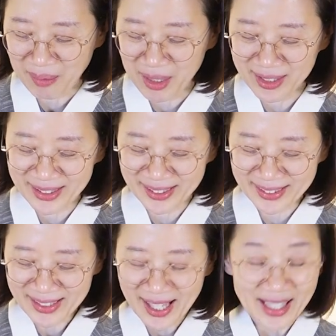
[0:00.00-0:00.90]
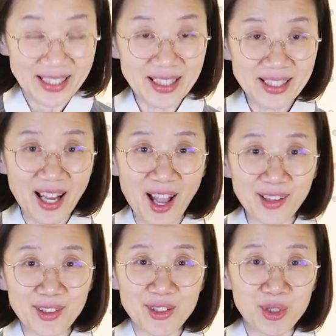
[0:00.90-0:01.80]
하면은
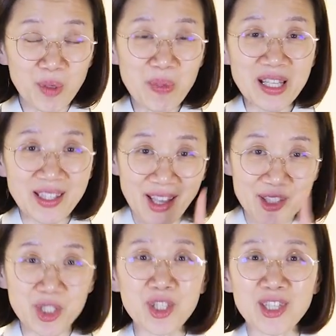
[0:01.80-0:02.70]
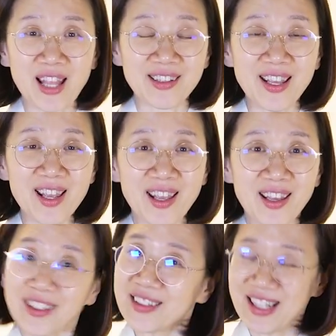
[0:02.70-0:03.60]
일단 술빚기의 첫 단계
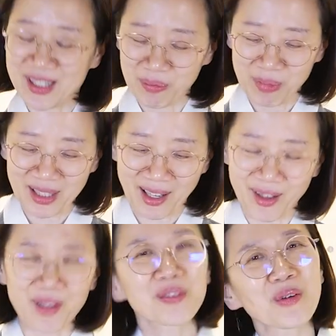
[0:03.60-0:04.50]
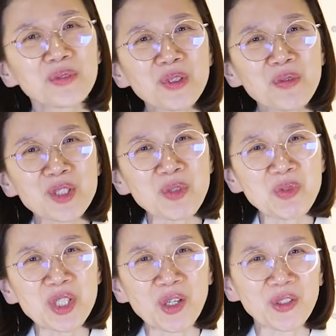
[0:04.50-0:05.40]
끝났습니다. 너무너무
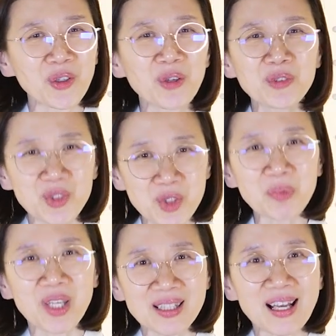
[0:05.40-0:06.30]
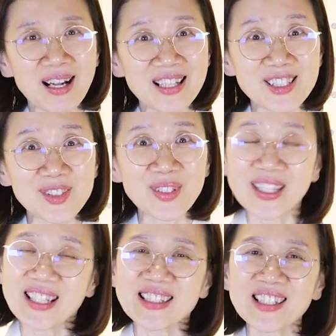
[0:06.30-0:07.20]
쉽지요? 여러분도 쉽게 따라 하실 수
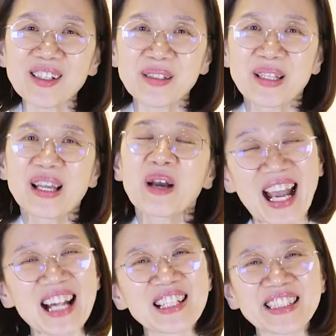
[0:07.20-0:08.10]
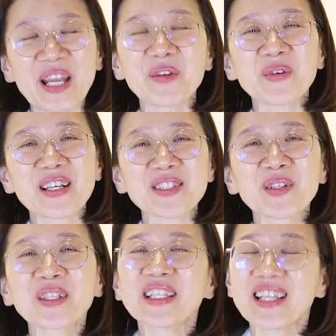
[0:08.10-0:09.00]
있겠죠? 잘 재료가
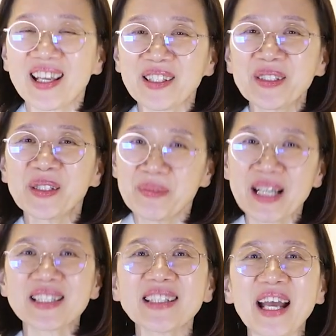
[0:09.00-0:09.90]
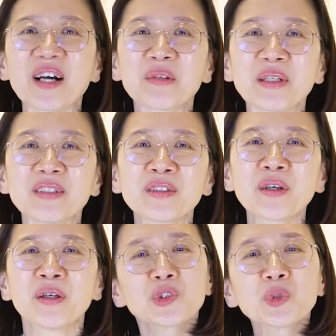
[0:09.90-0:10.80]
섞이게끔 하신
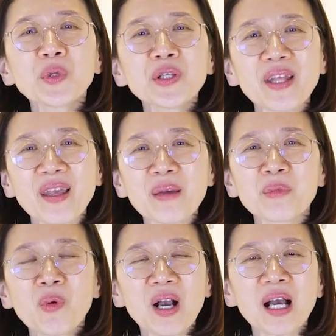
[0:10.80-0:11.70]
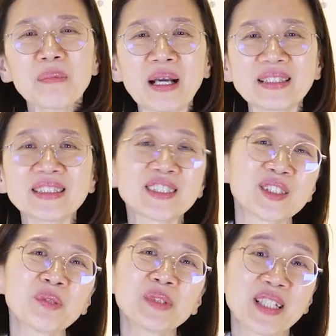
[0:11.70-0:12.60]
다음에는요 주변에 뭔가가 많이
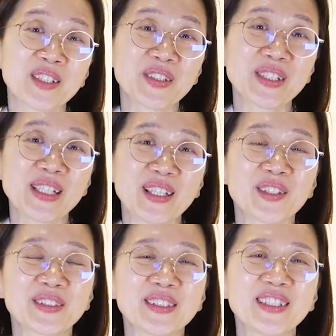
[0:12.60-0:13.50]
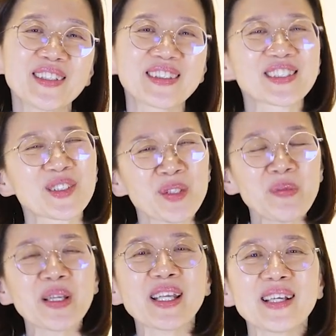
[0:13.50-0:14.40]
지저분한 것들이 있거든요 그래서
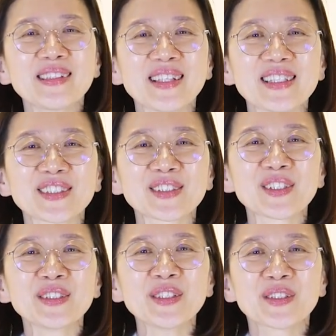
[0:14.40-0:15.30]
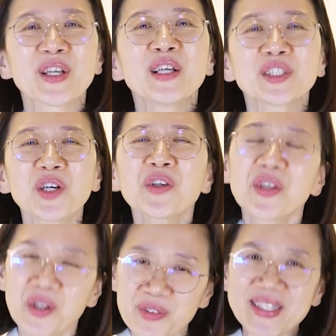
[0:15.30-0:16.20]
슬비게 하는 데 있어서는
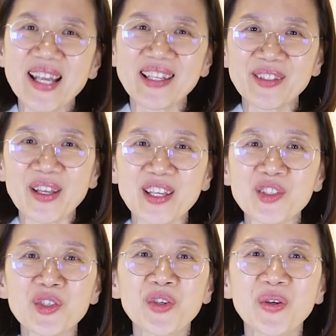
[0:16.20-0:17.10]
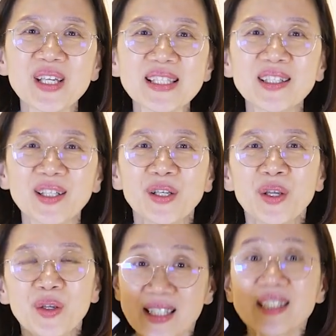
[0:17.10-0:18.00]
청결 위생이 되게 중요해서
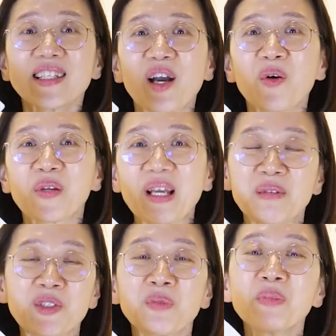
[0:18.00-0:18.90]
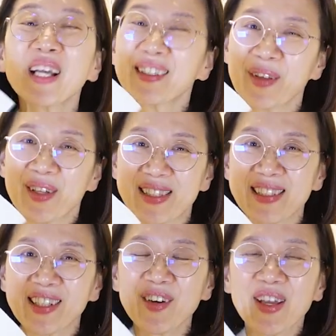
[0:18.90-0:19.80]
키친타올이 아마 준비가 되어
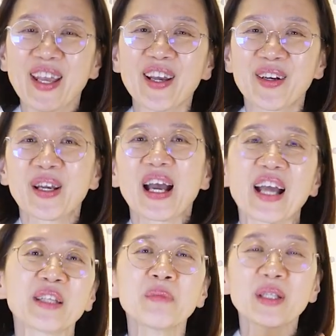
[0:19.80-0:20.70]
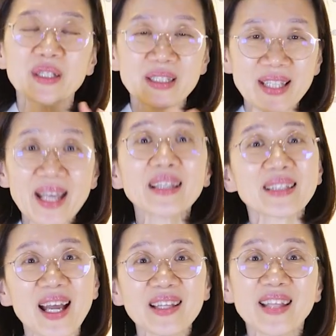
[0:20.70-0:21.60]
있을 거예요 아니면은
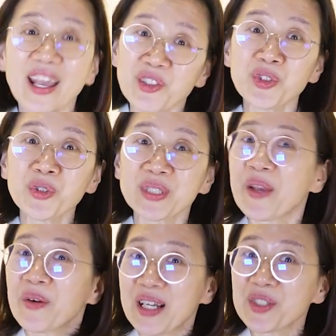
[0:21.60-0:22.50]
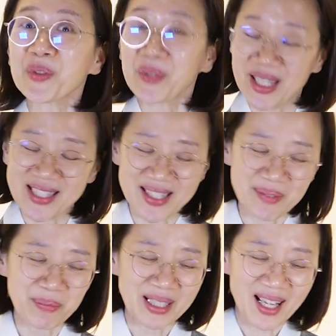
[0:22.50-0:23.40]
깨끗한 행주로 사용하셔도
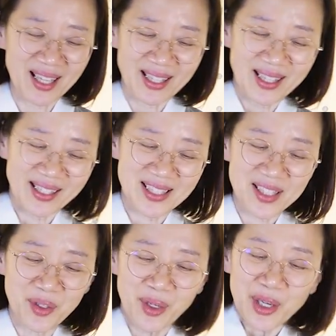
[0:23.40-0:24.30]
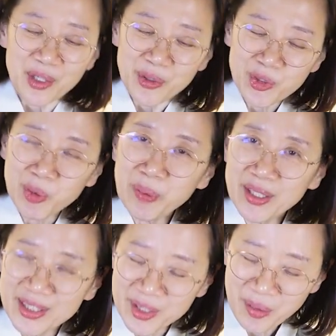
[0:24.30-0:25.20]
괜찮습니다 그래서 이
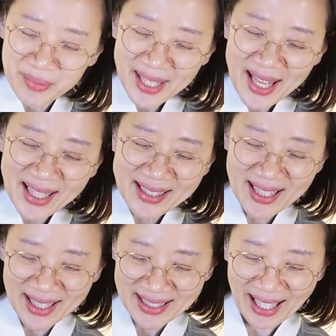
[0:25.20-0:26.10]
주변을 좀 깨끗하게